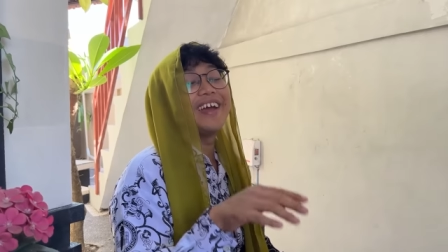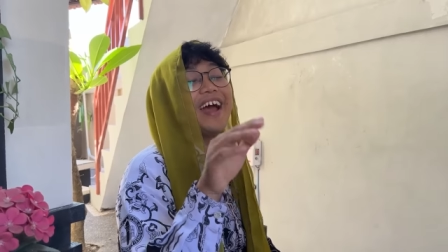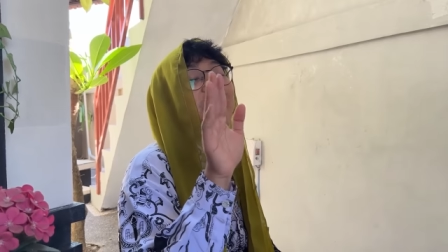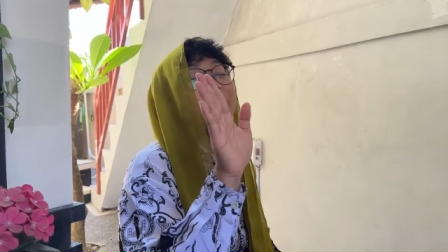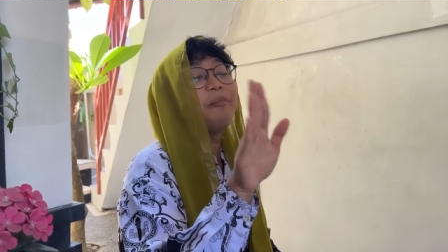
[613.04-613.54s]

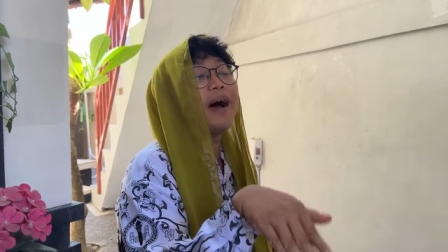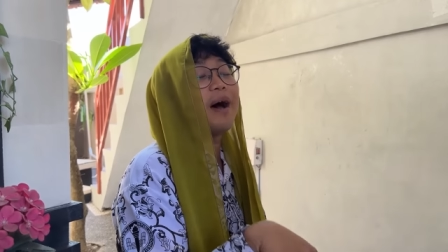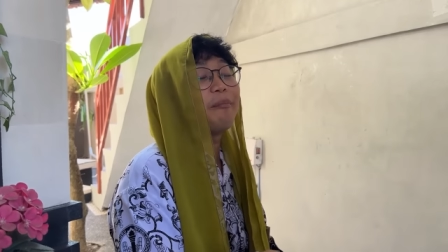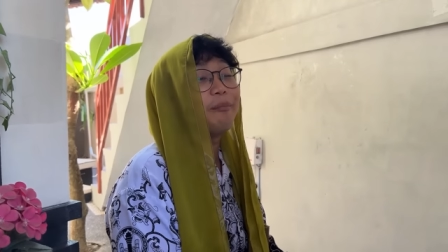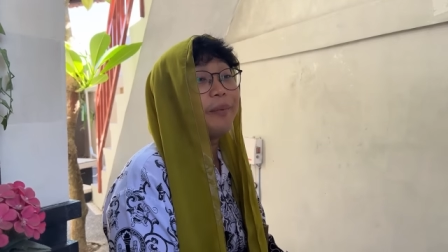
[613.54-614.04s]
Gak
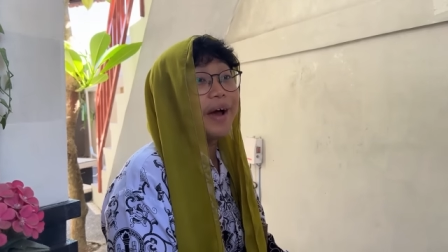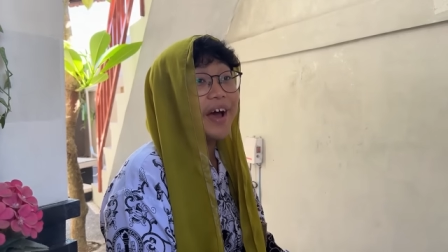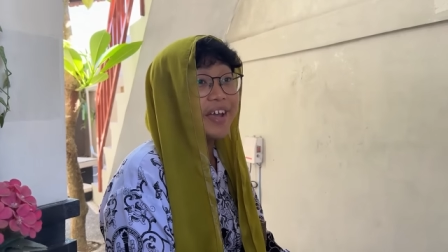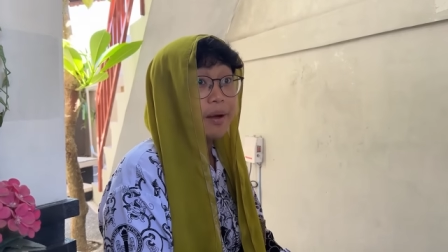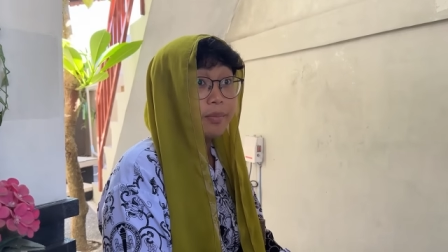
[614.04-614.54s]

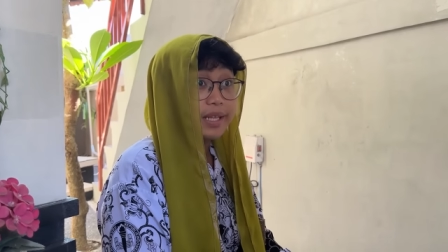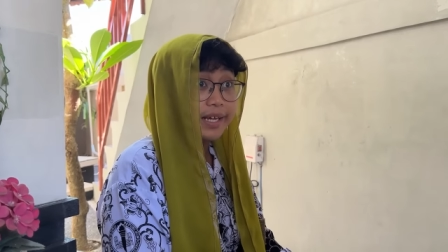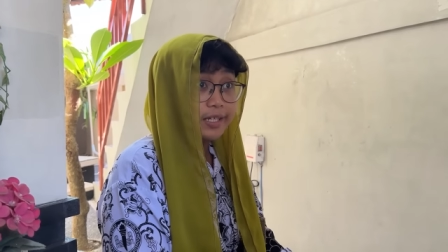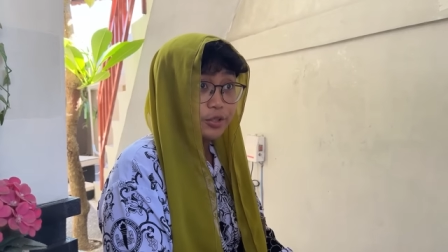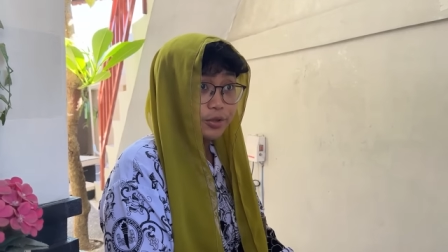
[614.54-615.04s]
apa-apa, yang
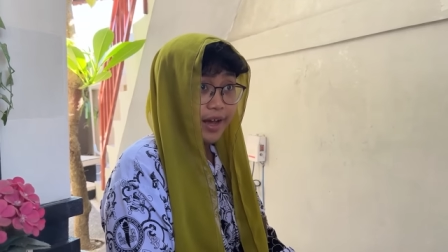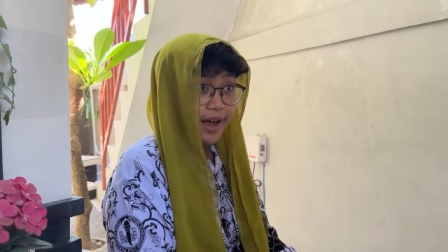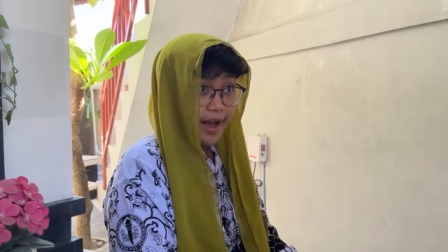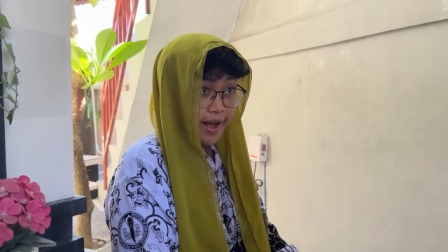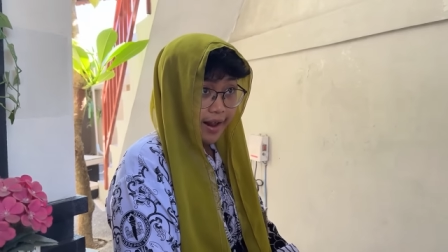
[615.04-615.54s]
penting kan sudah
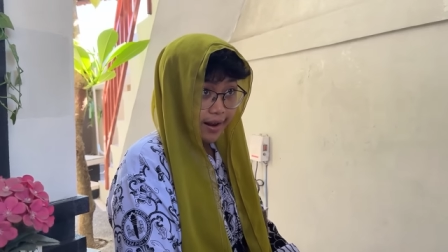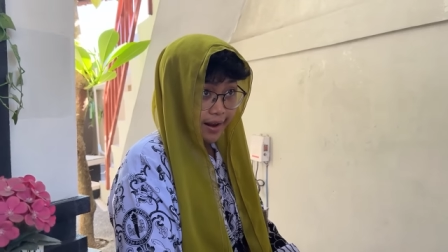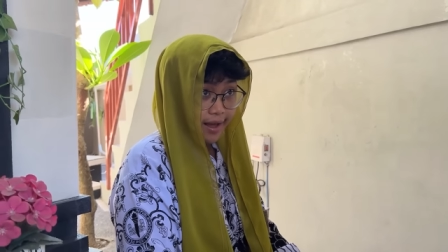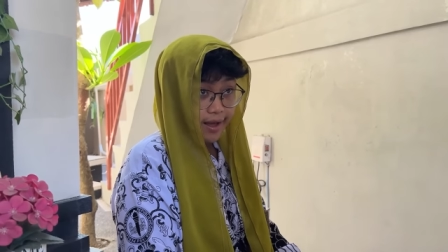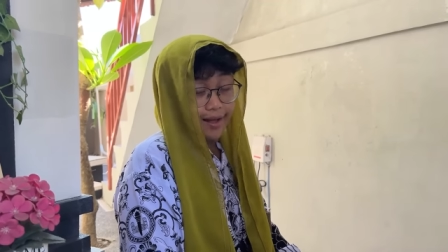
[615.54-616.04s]

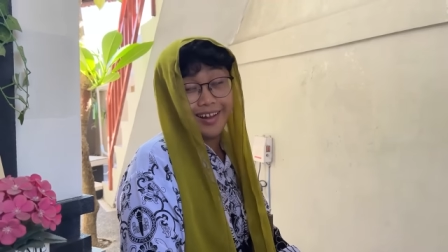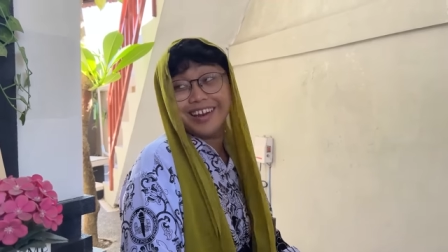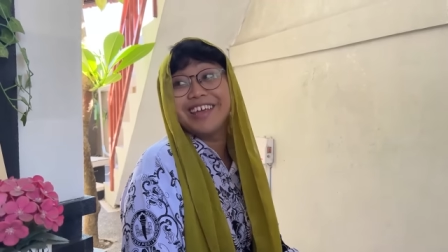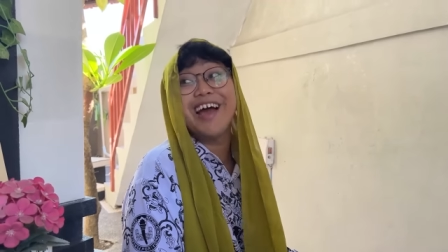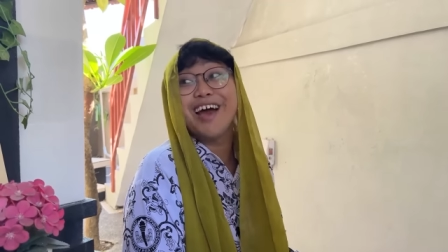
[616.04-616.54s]
halal.
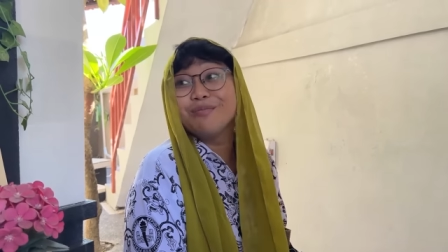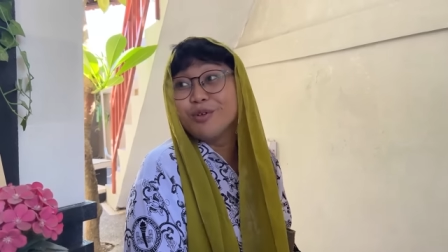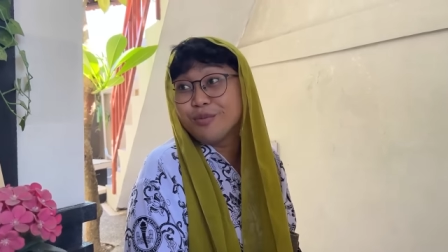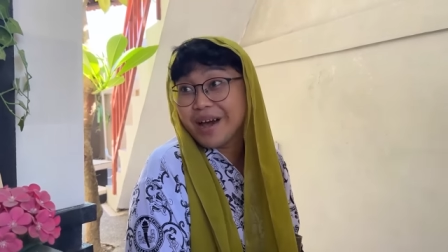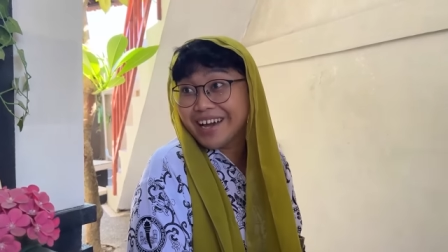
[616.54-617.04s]
Iya kan
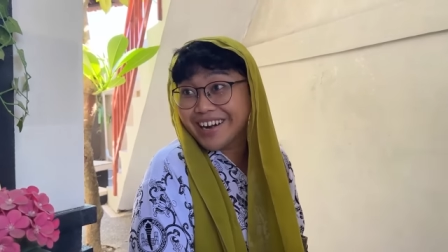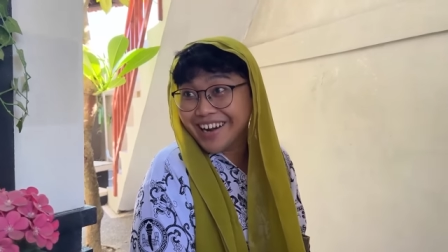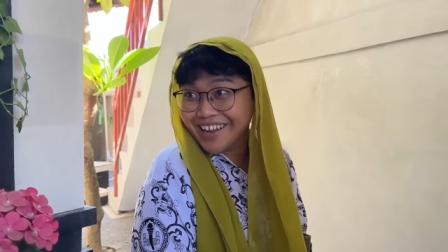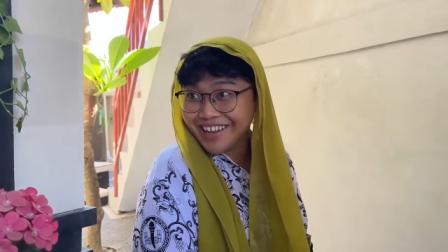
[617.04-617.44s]
Bu Mar?